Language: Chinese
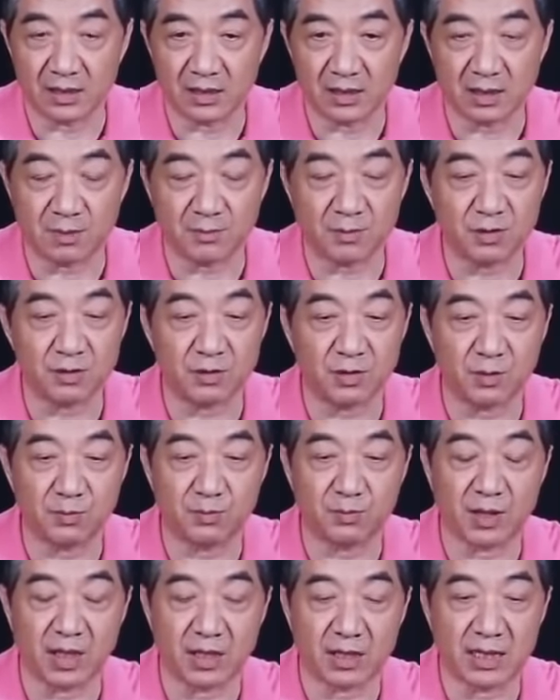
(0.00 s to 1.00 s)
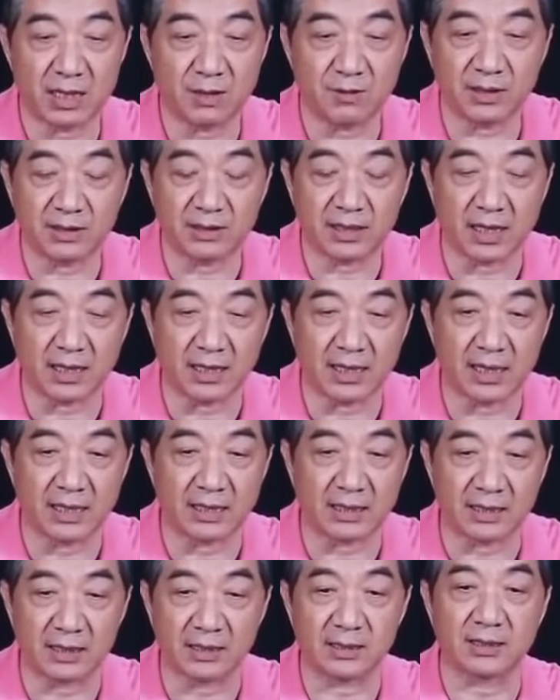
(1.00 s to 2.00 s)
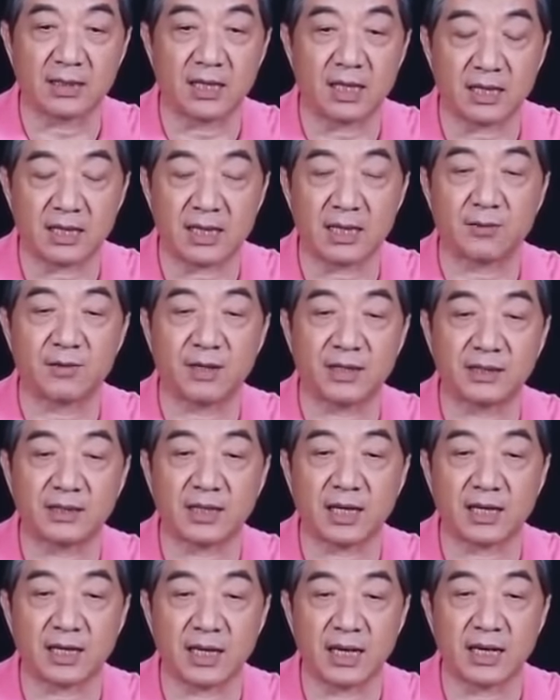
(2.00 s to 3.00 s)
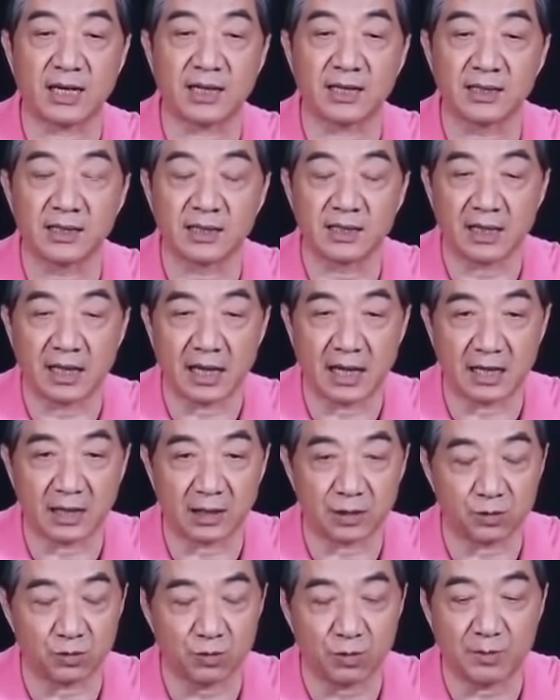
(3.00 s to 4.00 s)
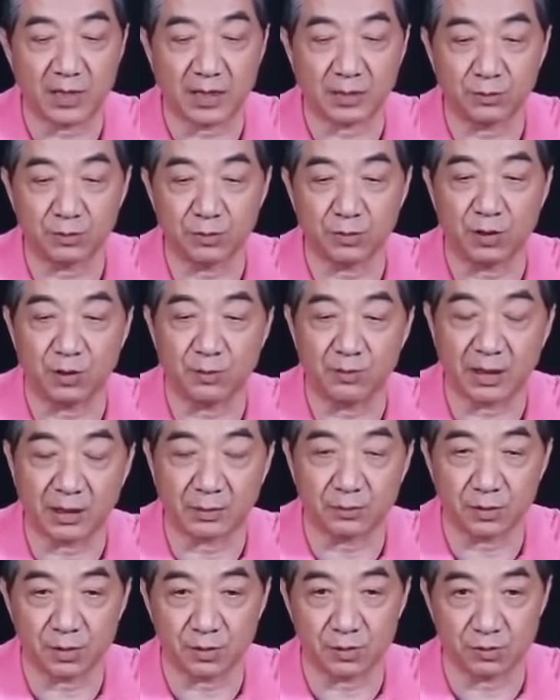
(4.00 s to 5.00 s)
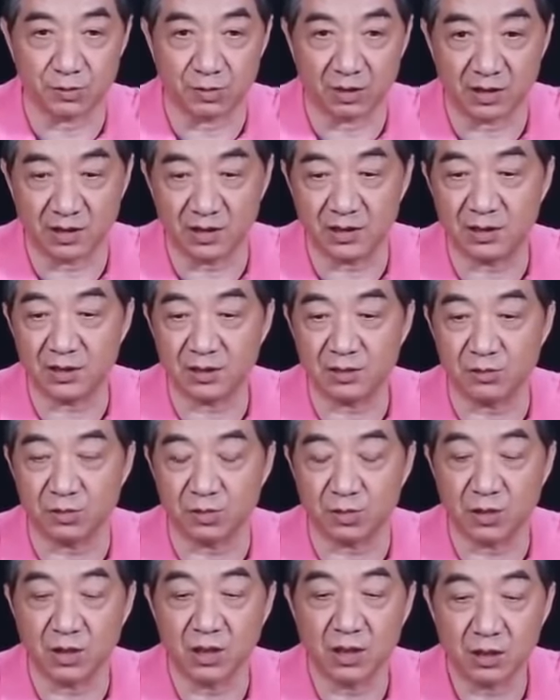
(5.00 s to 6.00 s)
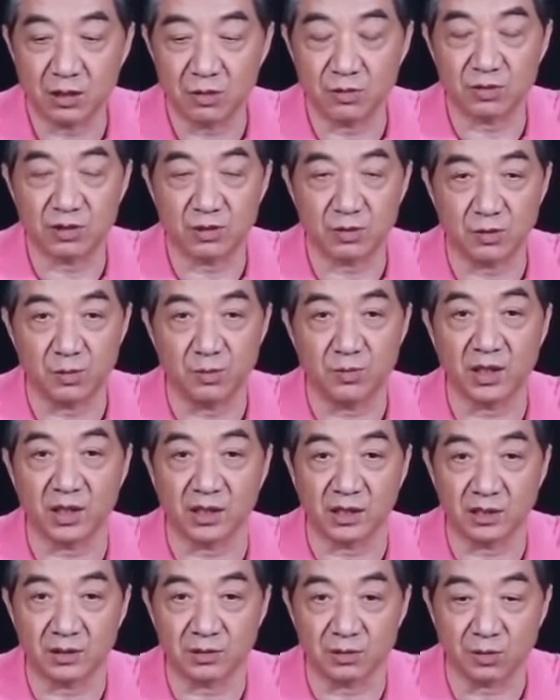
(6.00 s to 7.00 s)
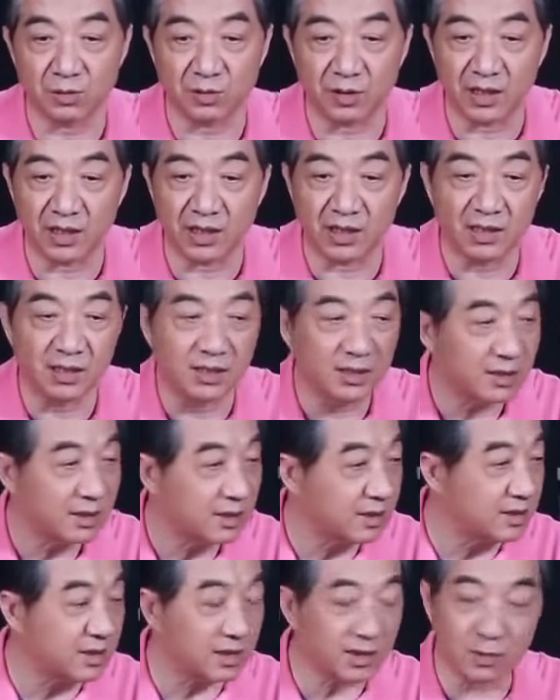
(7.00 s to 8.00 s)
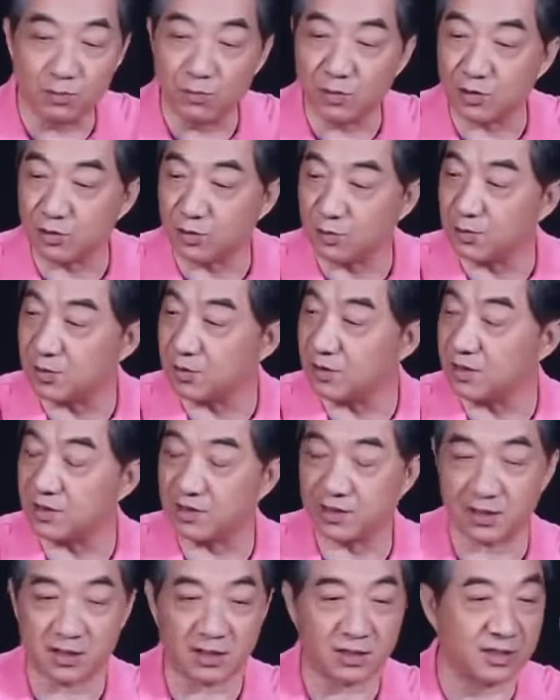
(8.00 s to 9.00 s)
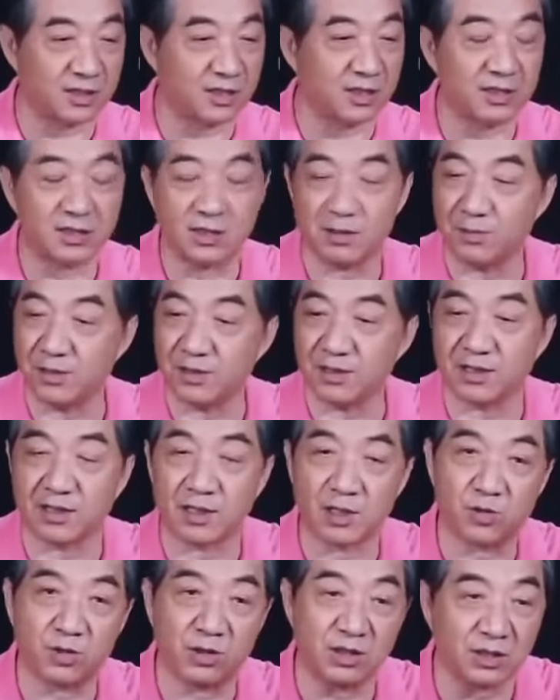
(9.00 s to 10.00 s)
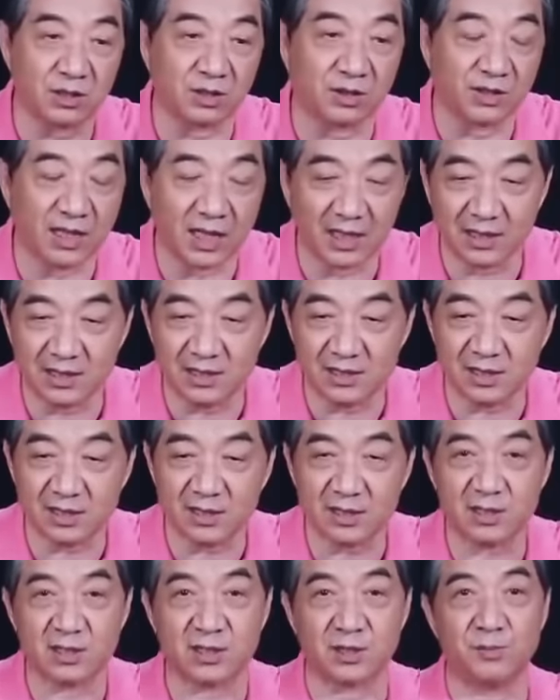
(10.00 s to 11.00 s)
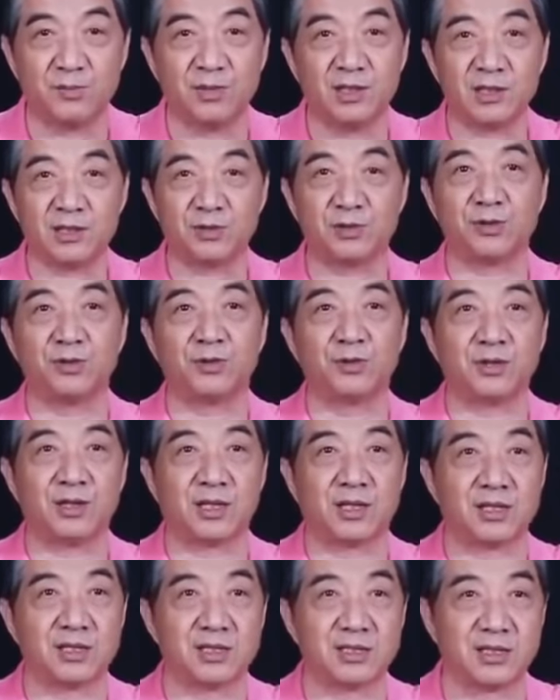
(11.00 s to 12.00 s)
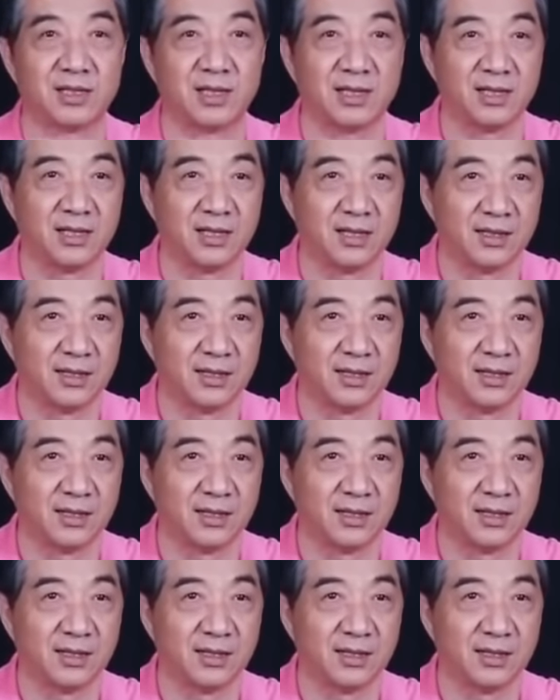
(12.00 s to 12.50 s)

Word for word: 上面说把开关打开，啊，开关一打开，啊，左满舵，满舵左，你得有有有命令有回令，你自己摸索摸索，几个几个哥们儿在那装些导弹呢，你这这什么军队啊，这是，